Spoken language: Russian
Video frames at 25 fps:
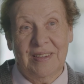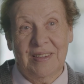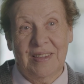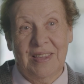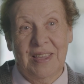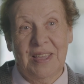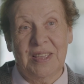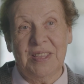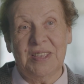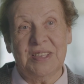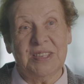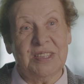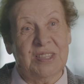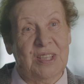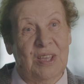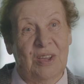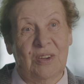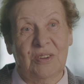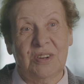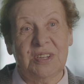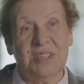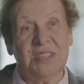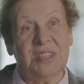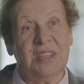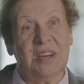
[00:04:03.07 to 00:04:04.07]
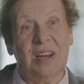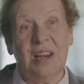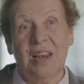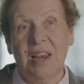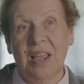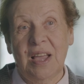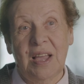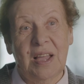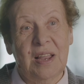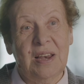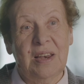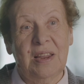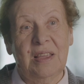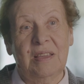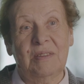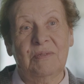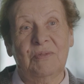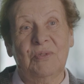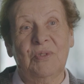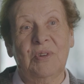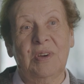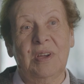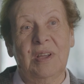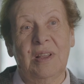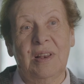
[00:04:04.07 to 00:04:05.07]
Я не знаю, расстреляли
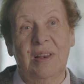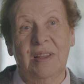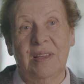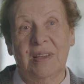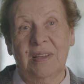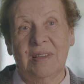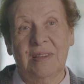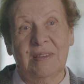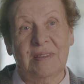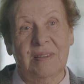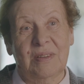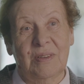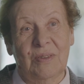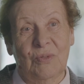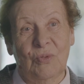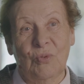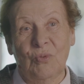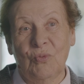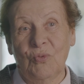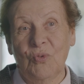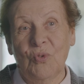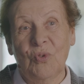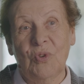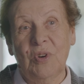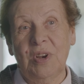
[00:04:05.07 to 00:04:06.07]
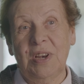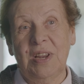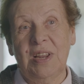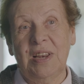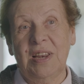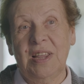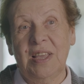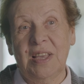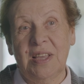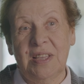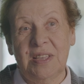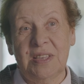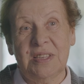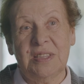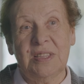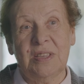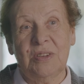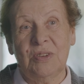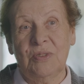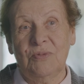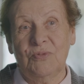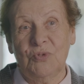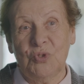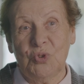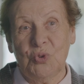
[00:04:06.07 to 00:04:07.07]
его или уволили, я не
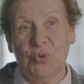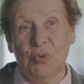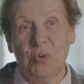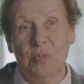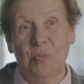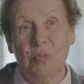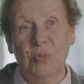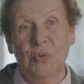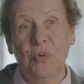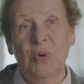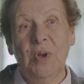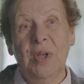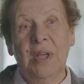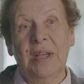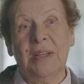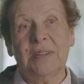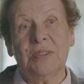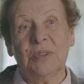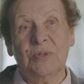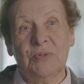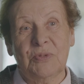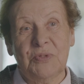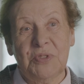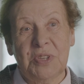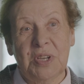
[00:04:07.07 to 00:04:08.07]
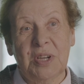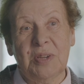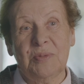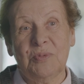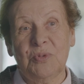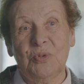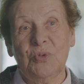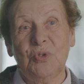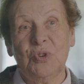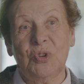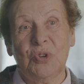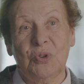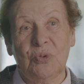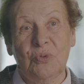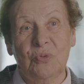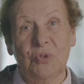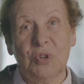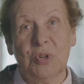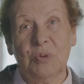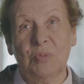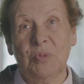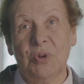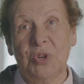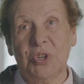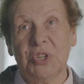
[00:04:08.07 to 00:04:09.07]
знаю его судьбу, но во всяком случае он
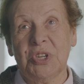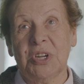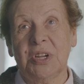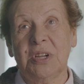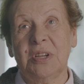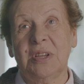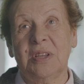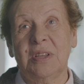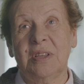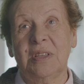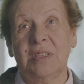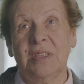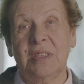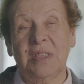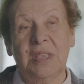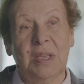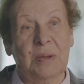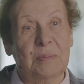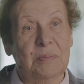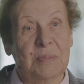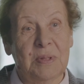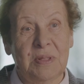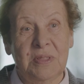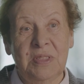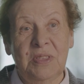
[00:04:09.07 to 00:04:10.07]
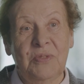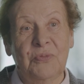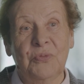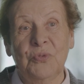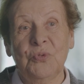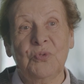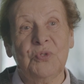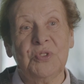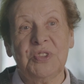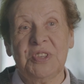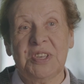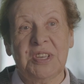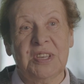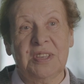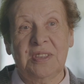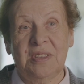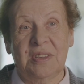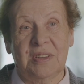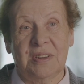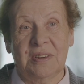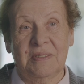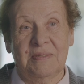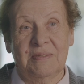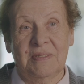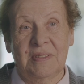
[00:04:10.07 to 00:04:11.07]
уже больше не, был, не
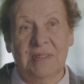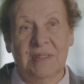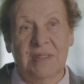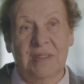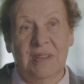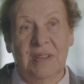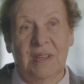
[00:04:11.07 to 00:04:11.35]
функционировал.